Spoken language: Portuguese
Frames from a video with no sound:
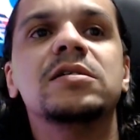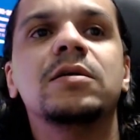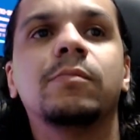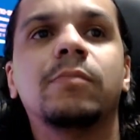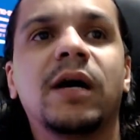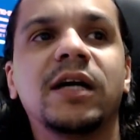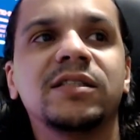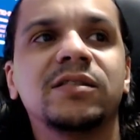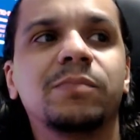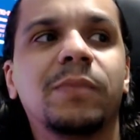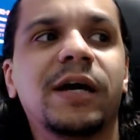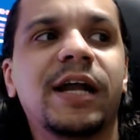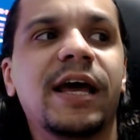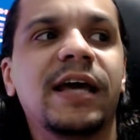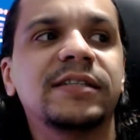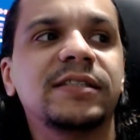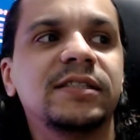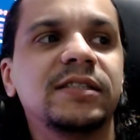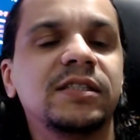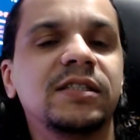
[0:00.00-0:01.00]
Mas
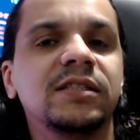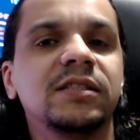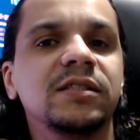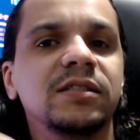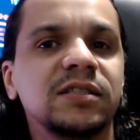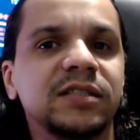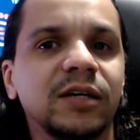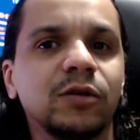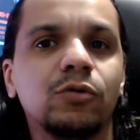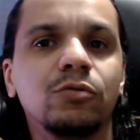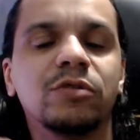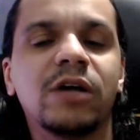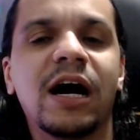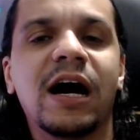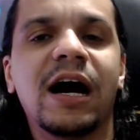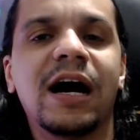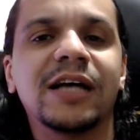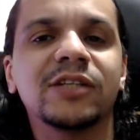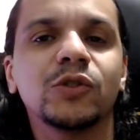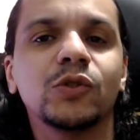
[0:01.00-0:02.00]
parece que, segundo
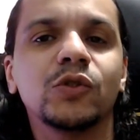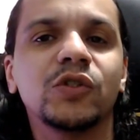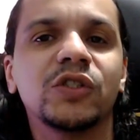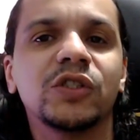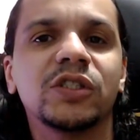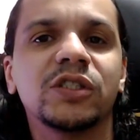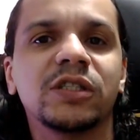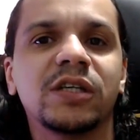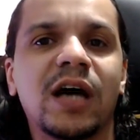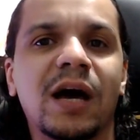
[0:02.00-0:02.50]
a Asus,